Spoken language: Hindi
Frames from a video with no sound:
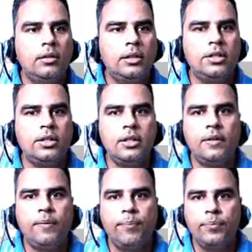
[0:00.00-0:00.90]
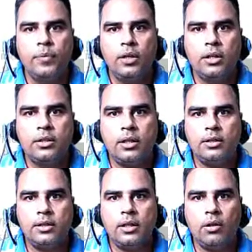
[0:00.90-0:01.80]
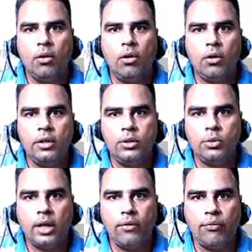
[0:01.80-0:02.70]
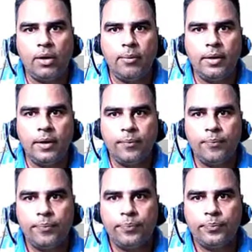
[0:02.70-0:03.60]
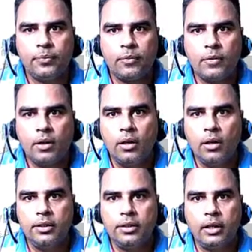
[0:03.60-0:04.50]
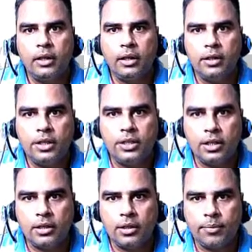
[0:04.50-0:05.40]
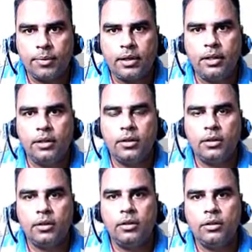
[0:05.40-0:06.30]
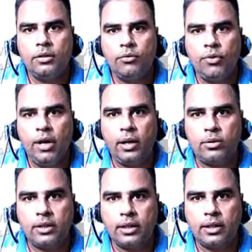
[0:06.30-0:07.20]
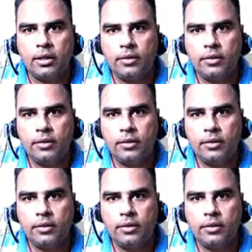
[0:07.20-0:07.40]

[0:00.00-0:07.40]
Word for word: खींचेगी इस तरह से और ये जो डायफ्राम है ये नीचे की तरफ यानी कि फ्लैट हो जाएगा